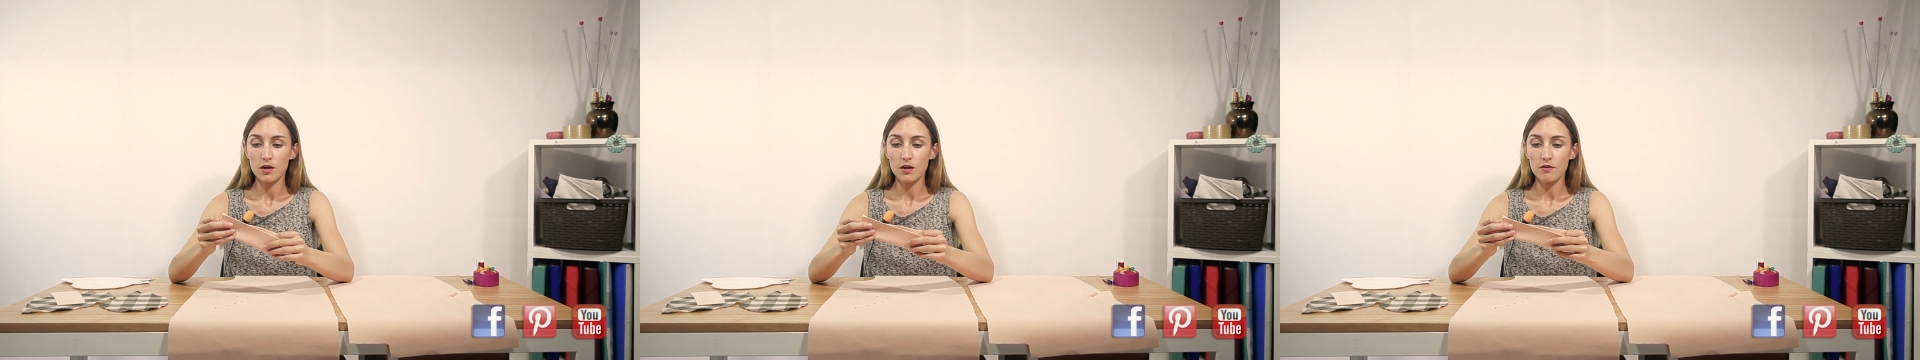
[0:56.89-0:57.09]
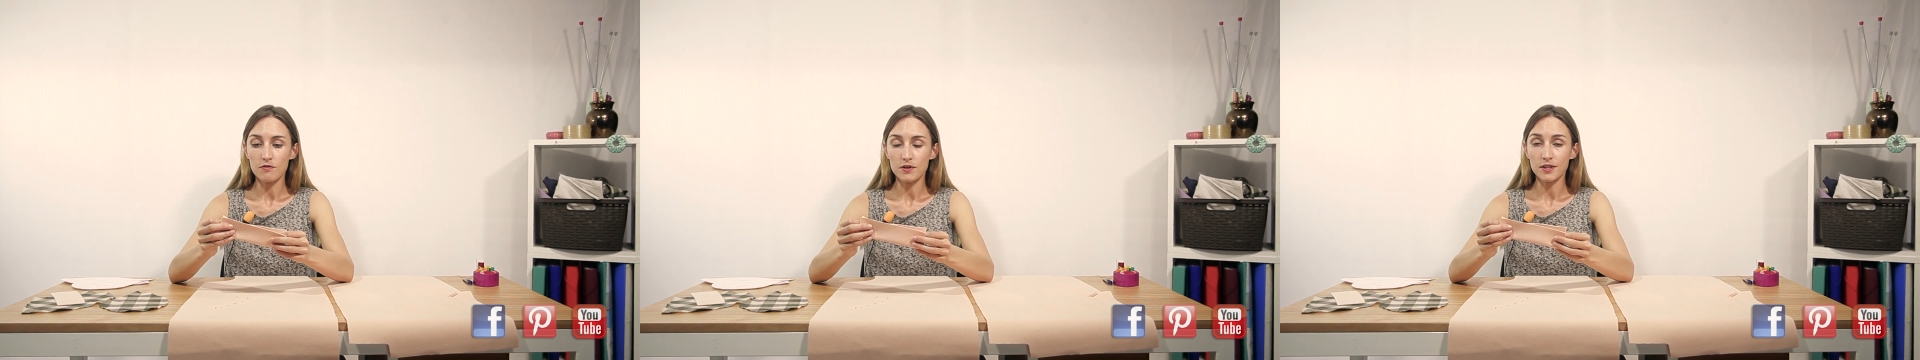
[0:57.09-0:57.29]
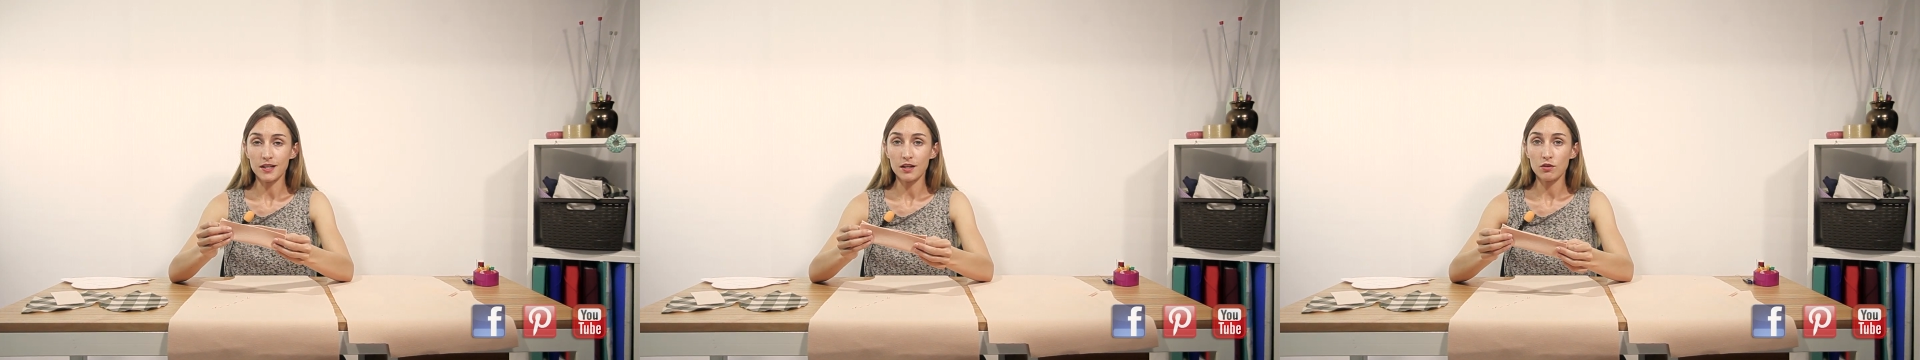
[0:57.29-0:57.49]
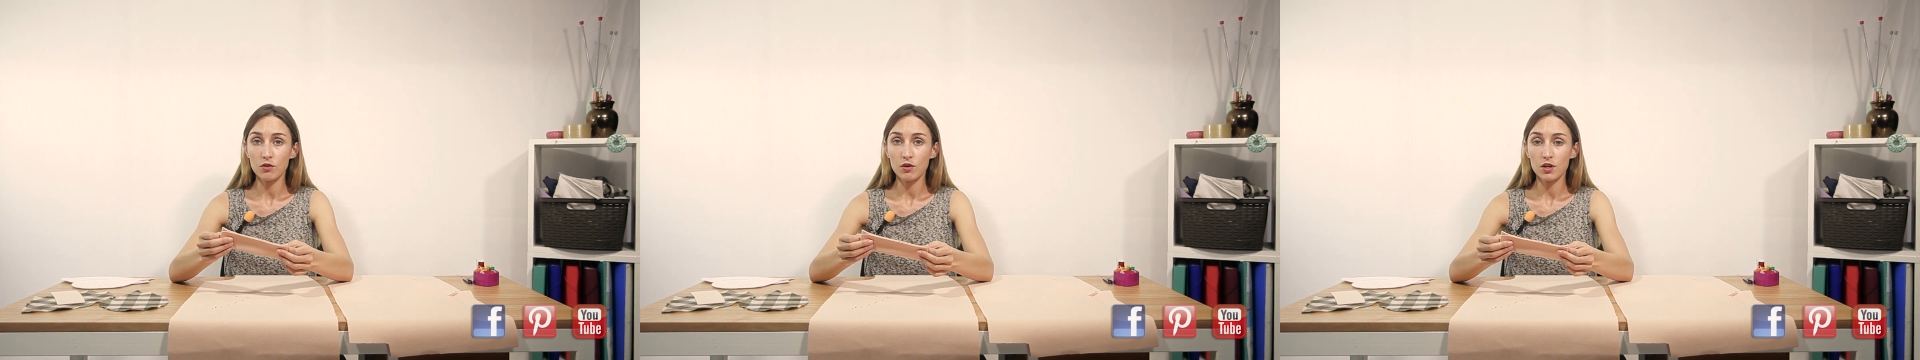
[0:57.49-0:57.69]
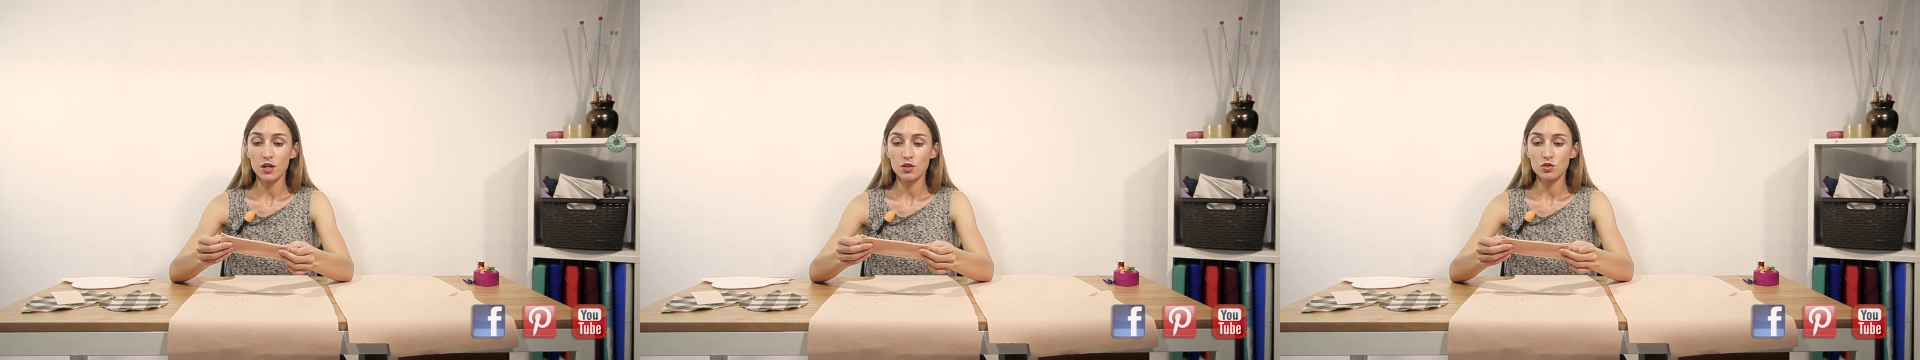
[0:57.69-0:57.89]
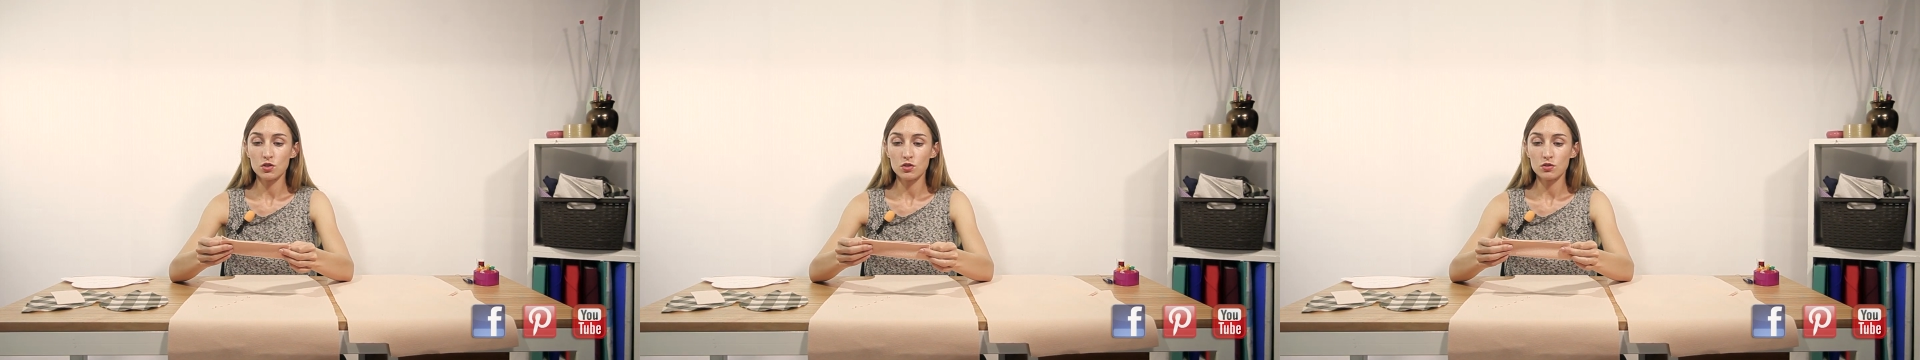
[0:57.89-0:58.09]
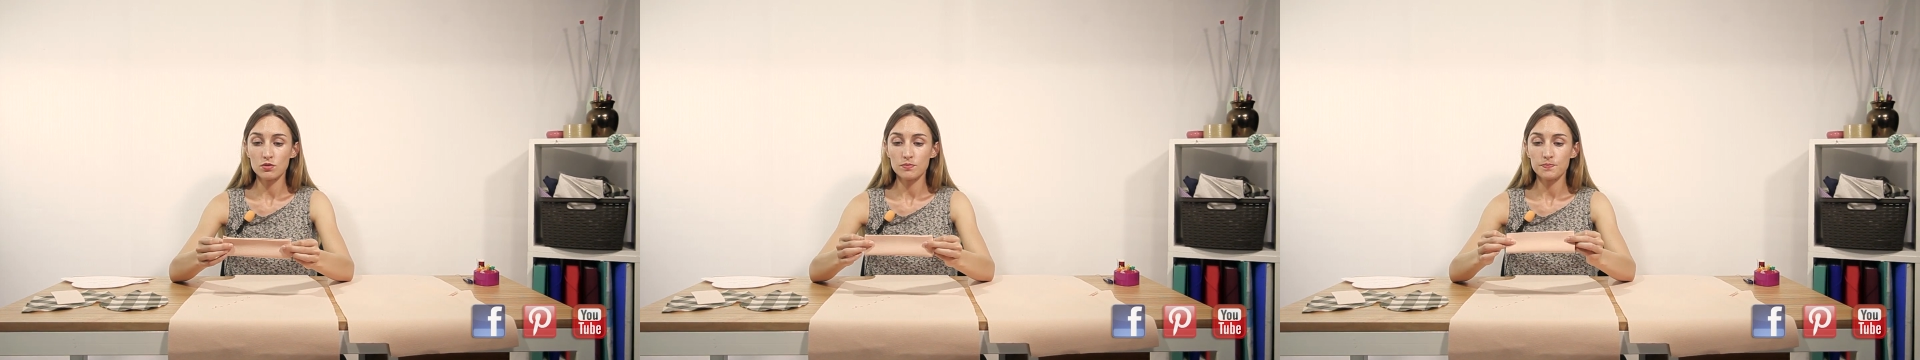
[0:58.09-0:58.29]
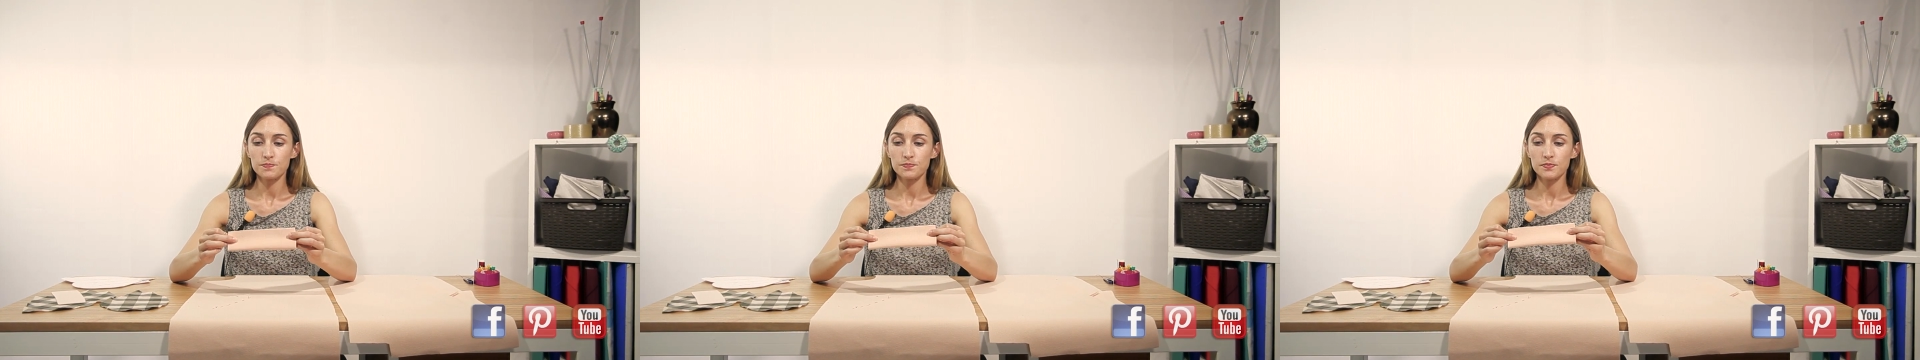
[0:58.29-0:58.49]
enfrentando derechos
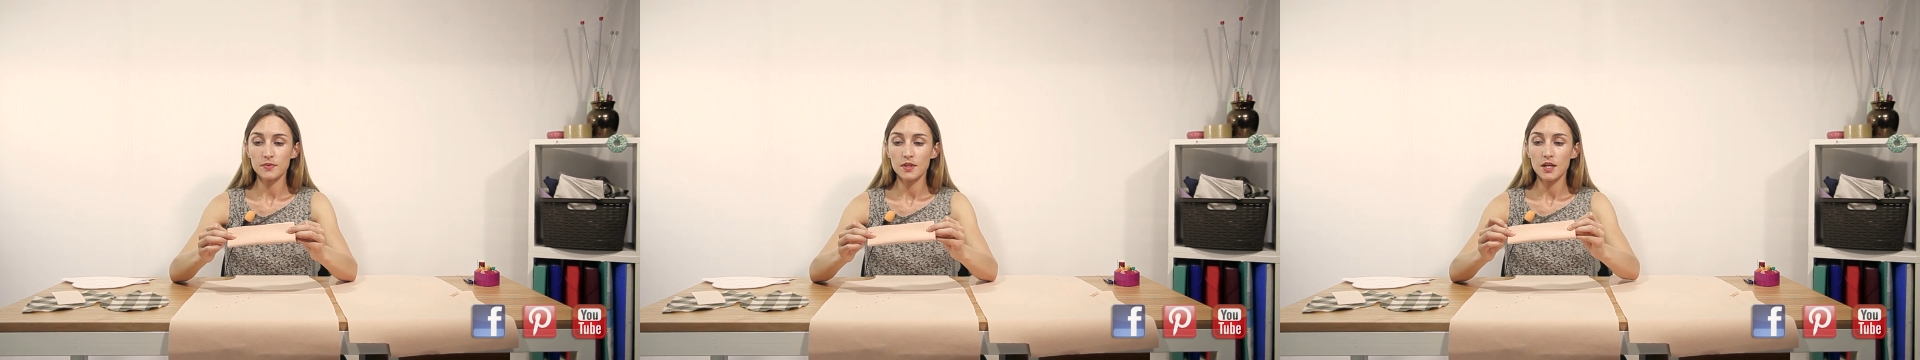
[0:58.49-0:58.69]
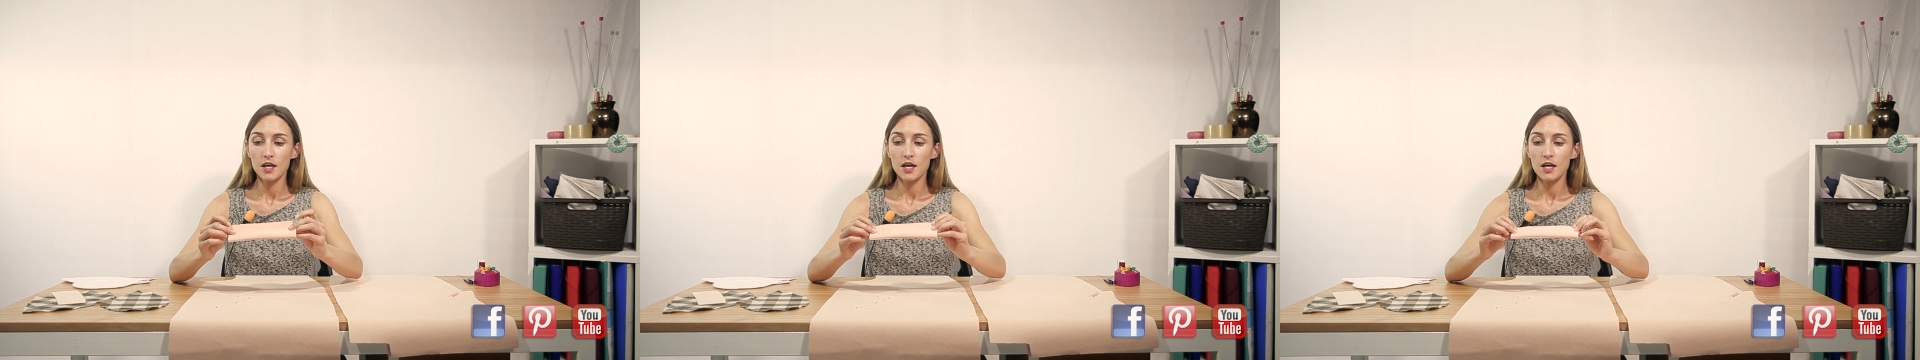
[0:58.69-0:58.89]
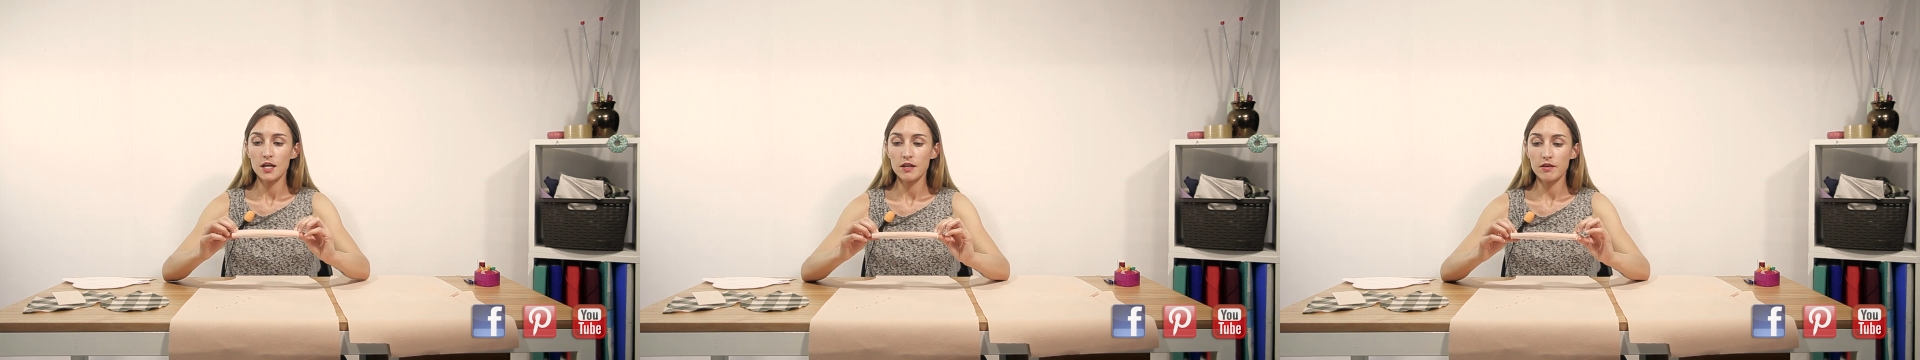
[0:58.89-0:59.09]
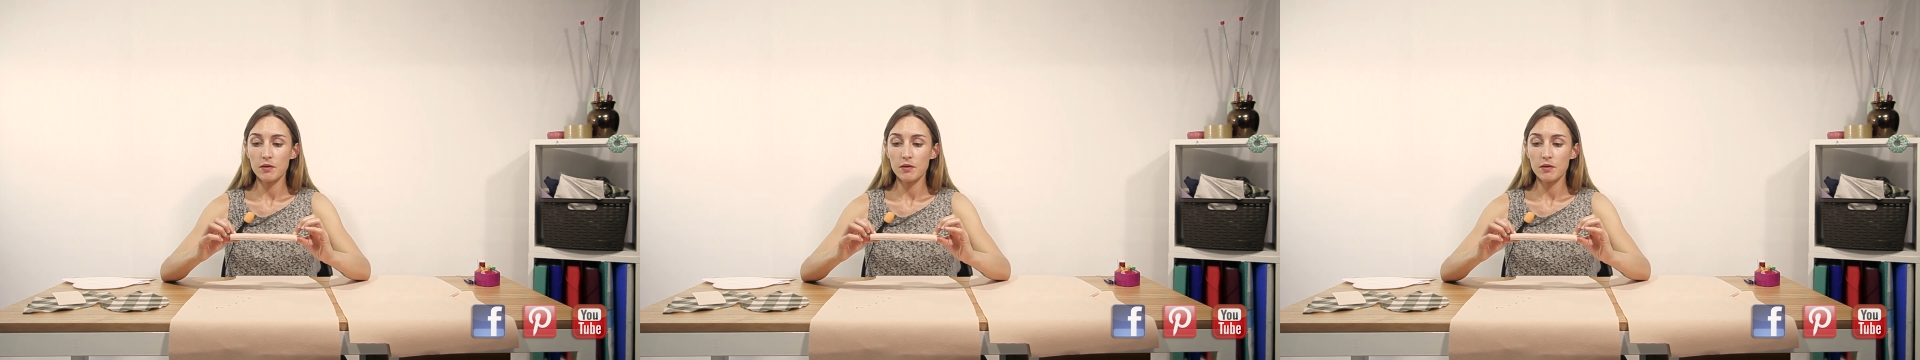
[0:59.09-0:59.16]
y